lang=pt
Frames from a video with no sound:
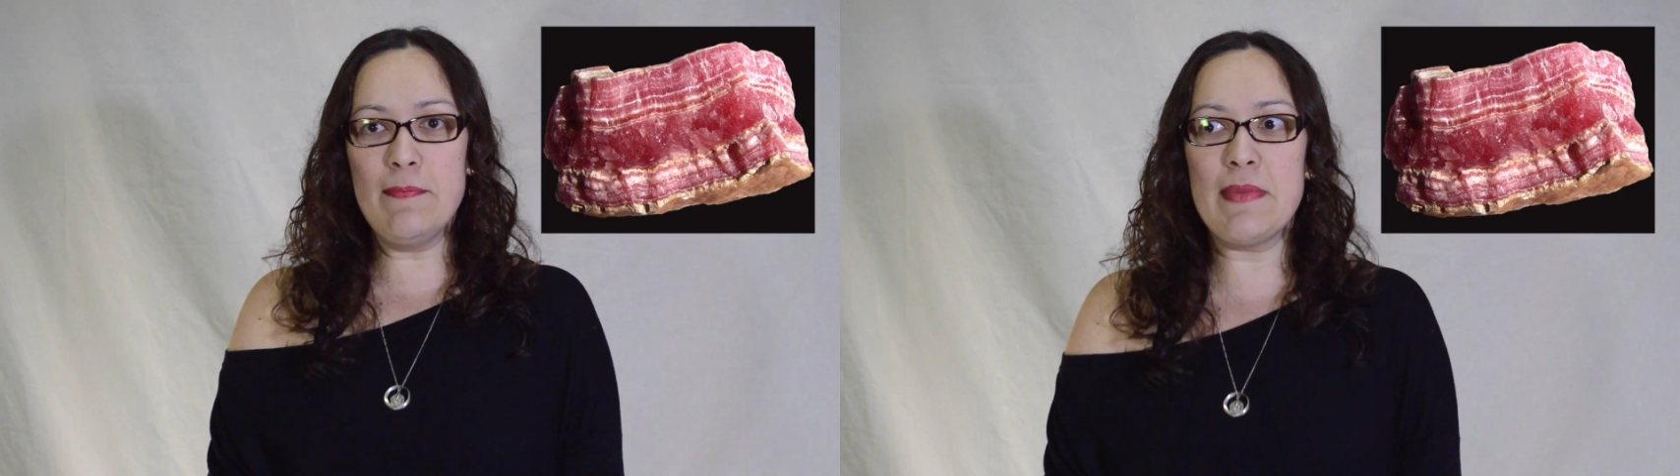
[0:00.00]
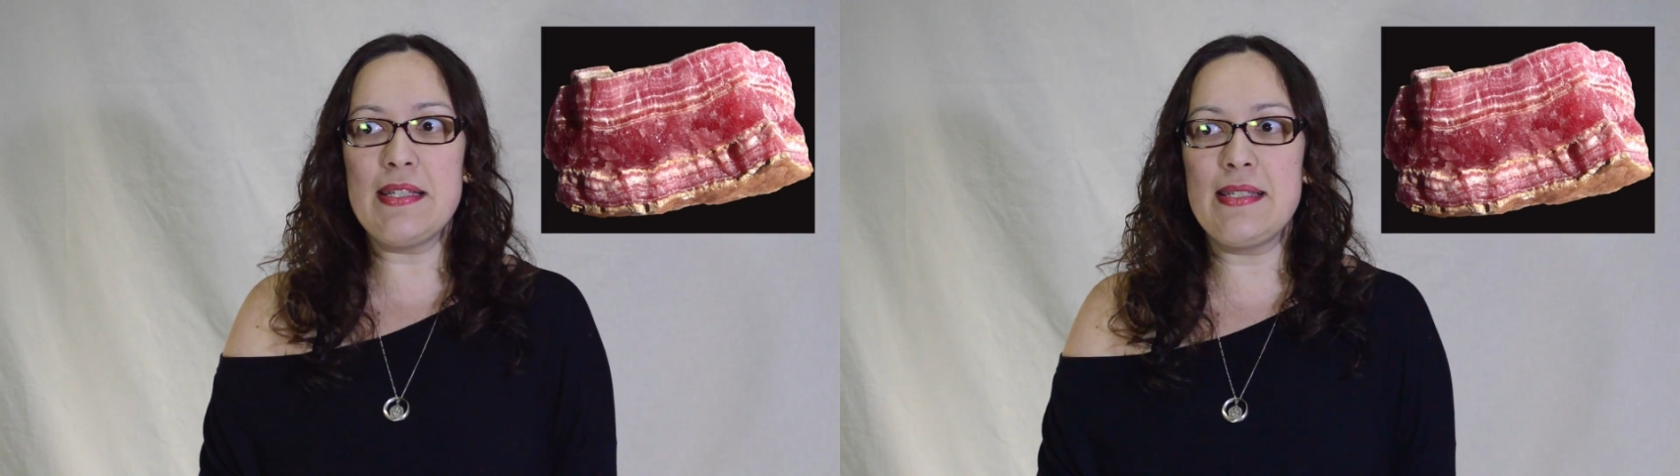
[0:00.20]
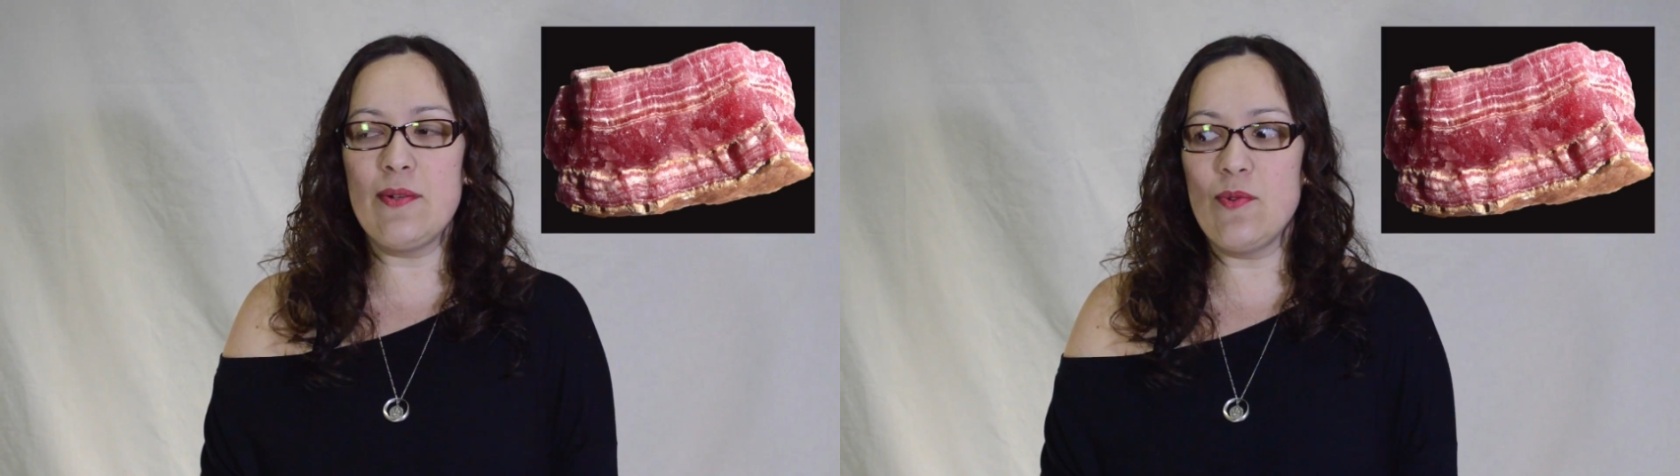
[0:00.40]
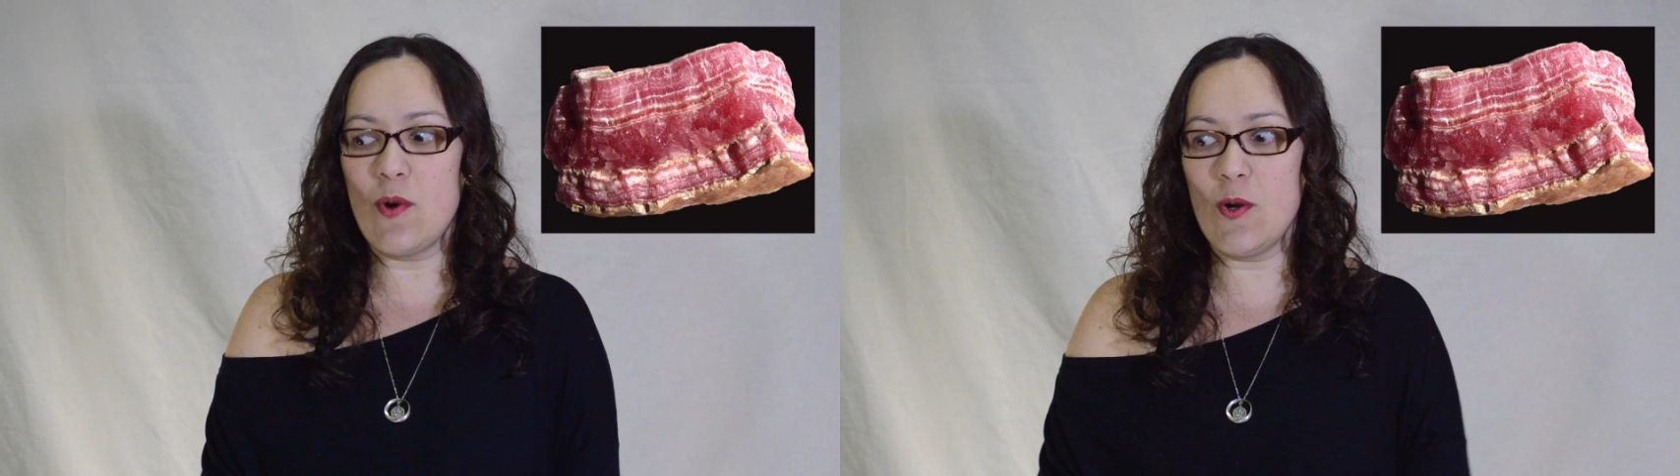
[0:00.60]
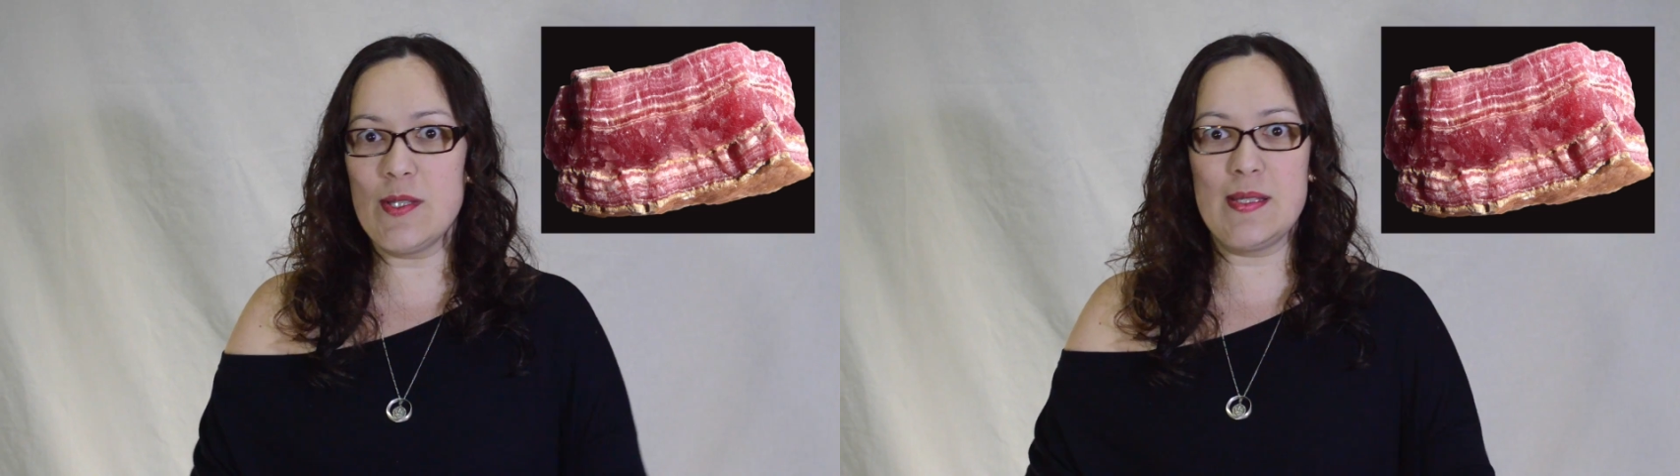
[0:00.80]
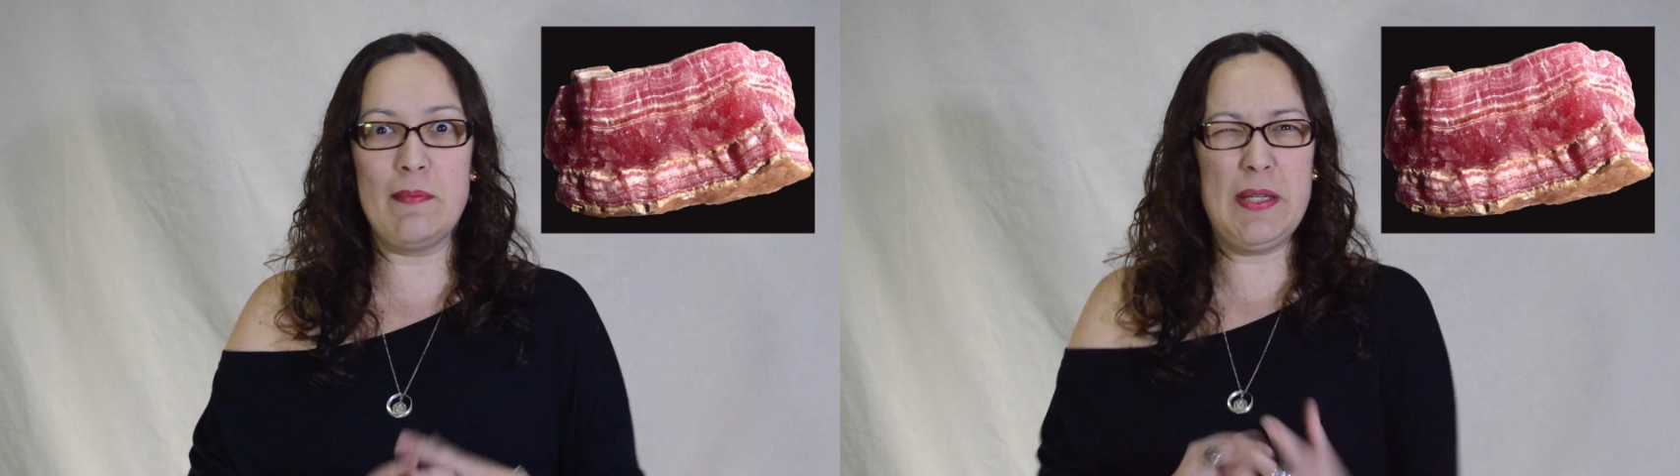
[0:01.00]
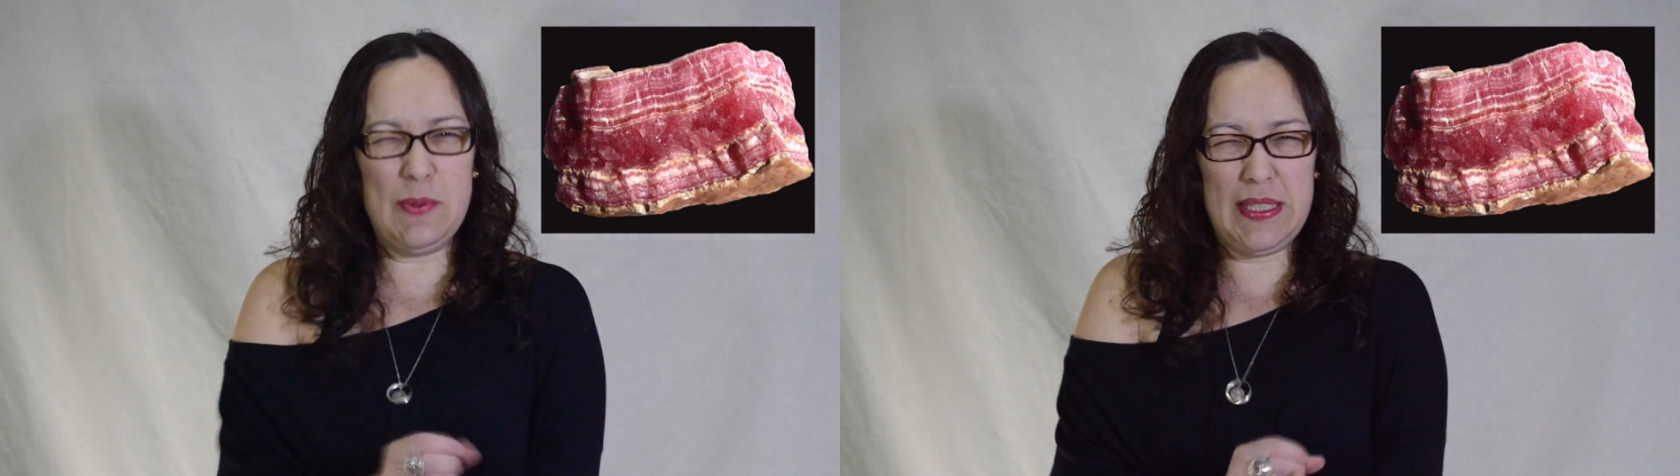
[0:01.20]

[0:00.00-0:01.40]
mas é um rosa meio